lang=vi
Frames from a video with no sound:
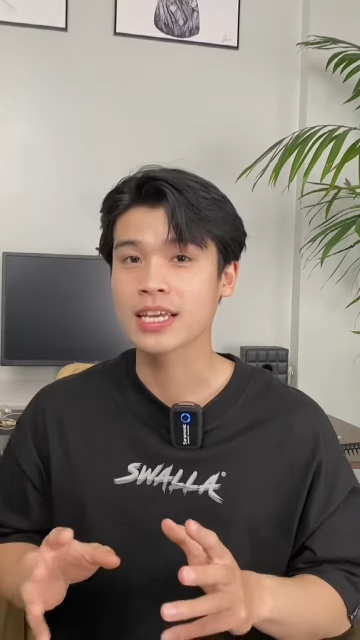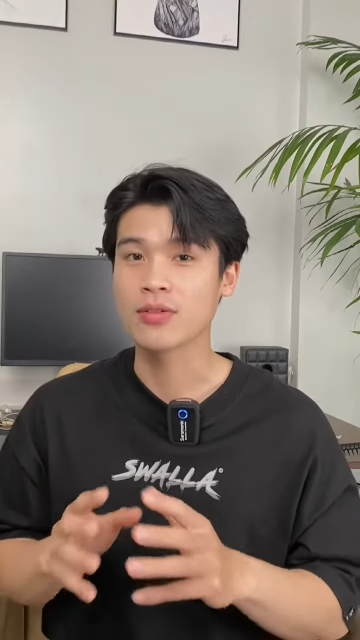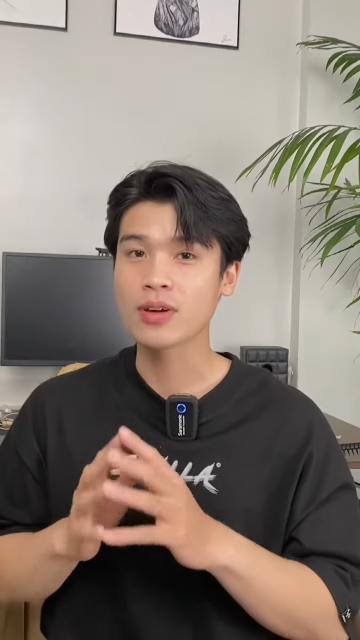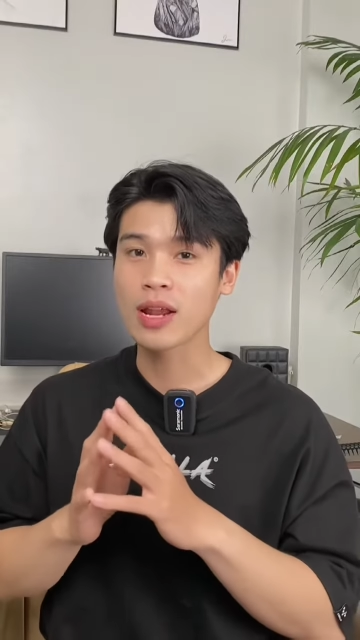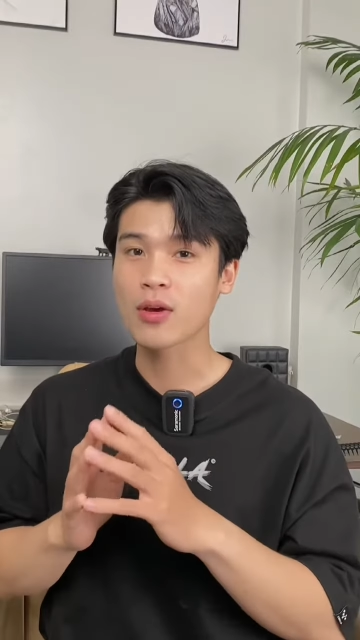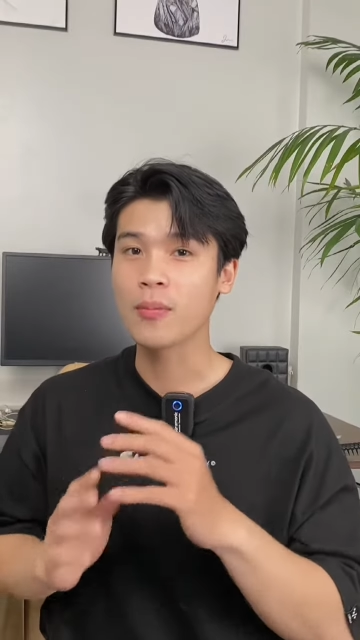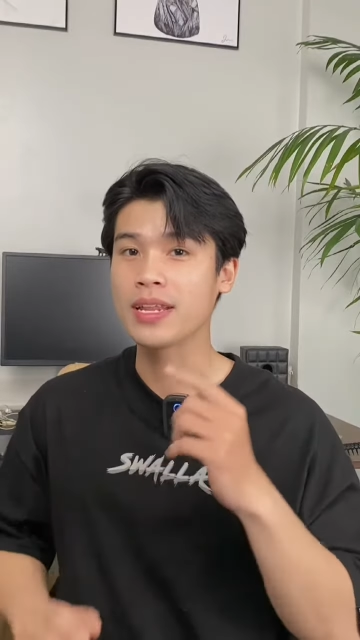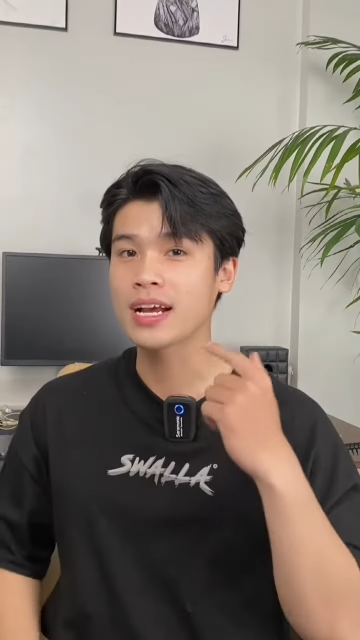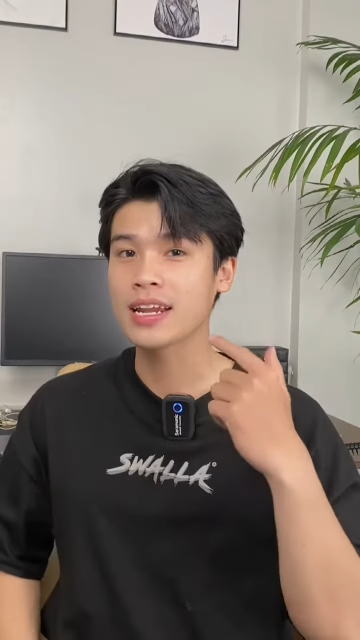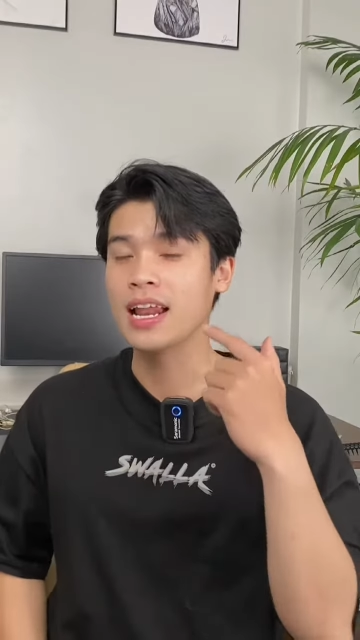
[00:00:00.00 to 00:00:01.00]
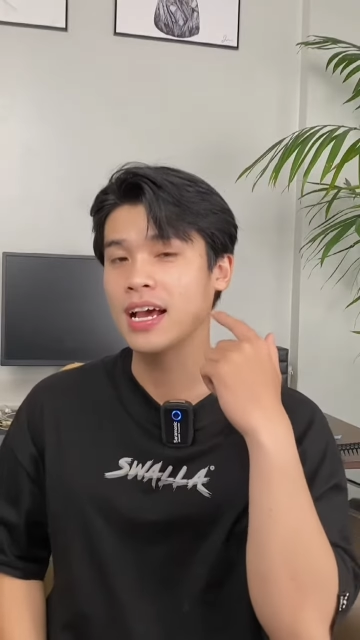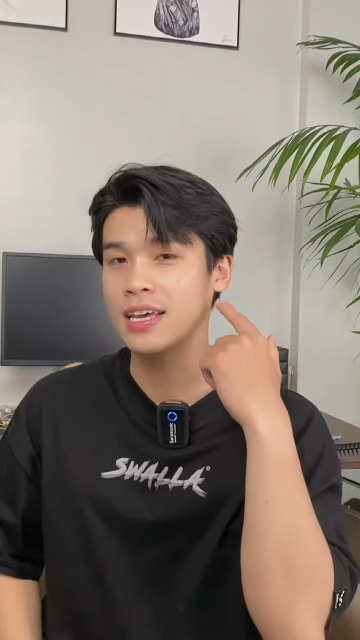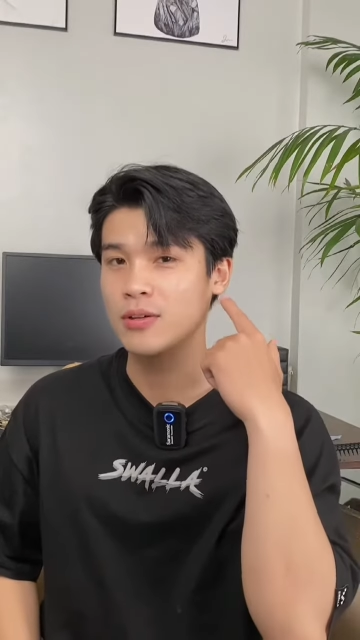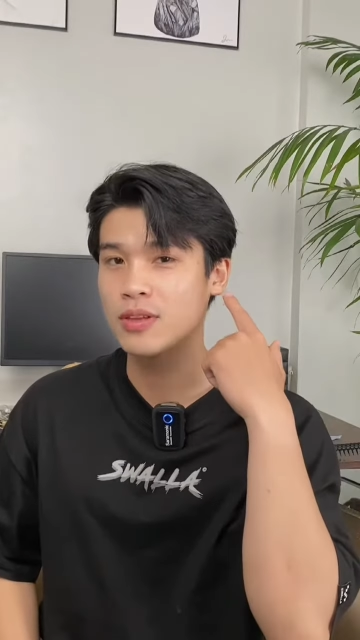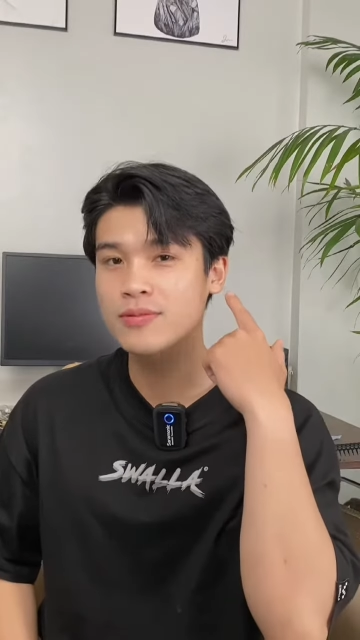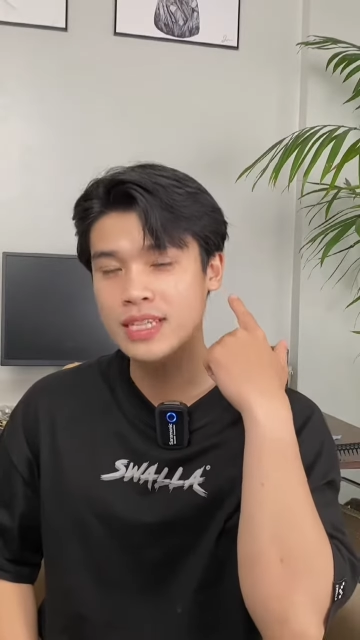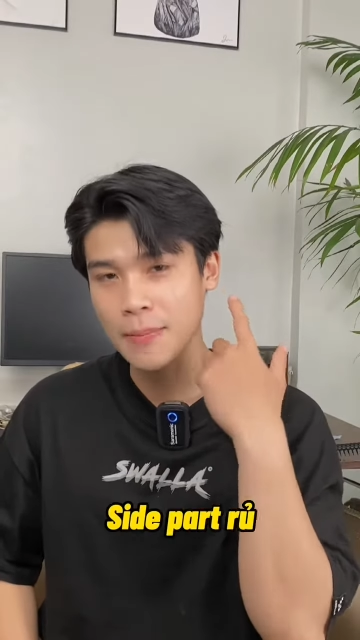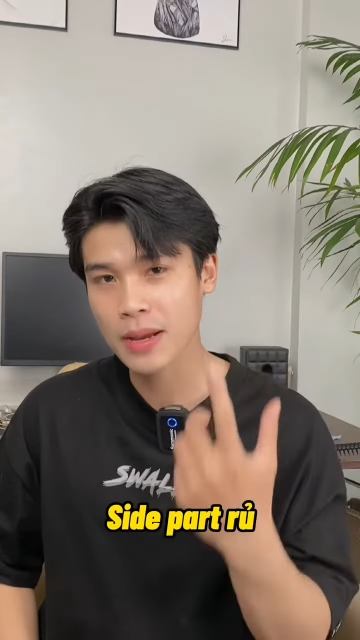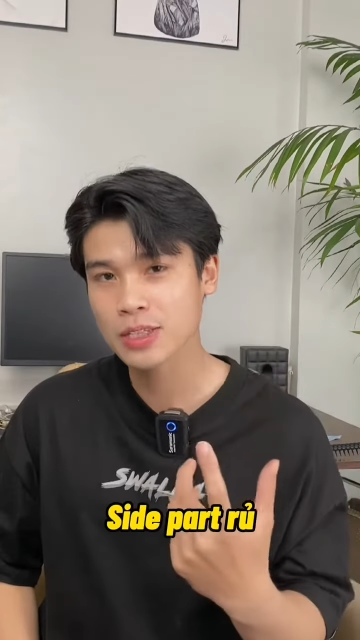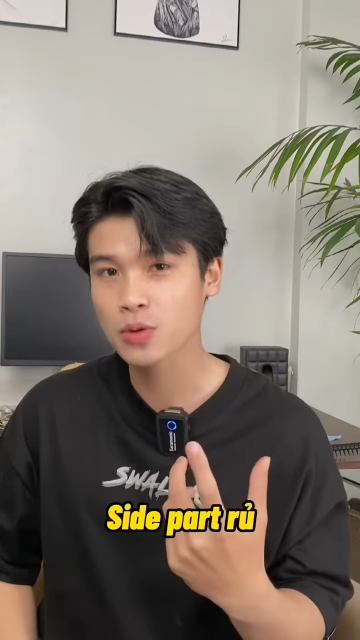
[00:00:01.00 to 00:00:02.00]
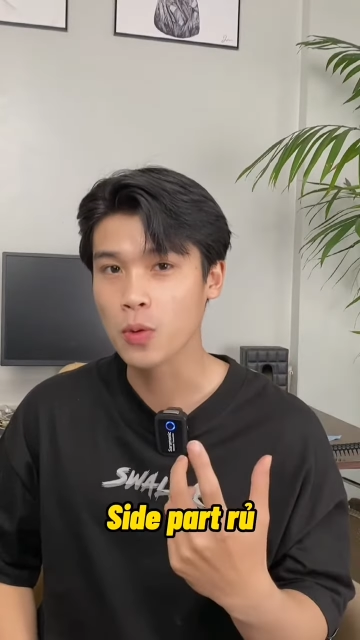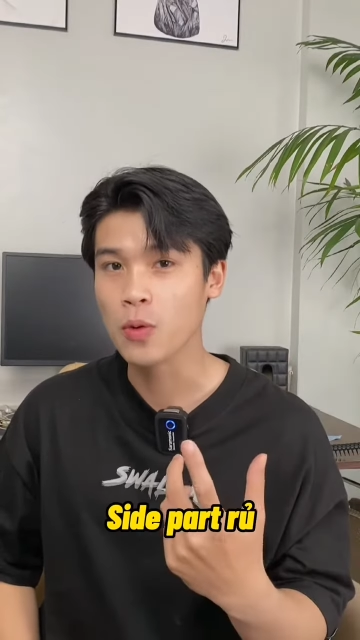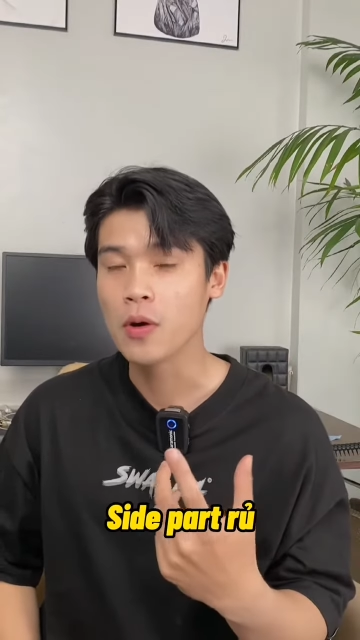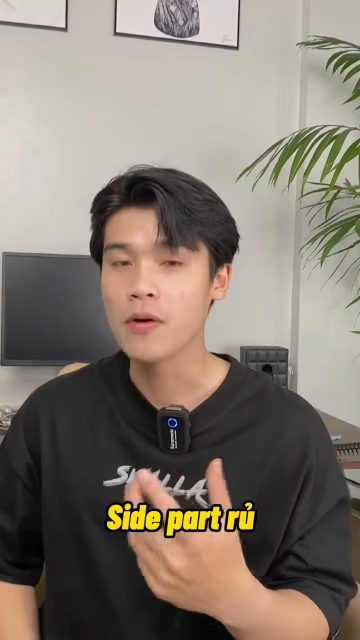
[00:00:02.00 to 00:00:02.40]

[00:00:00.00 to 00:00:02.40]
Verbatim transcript: kiểu tóc này của mình đang để là kiểu tóc sai pat rủ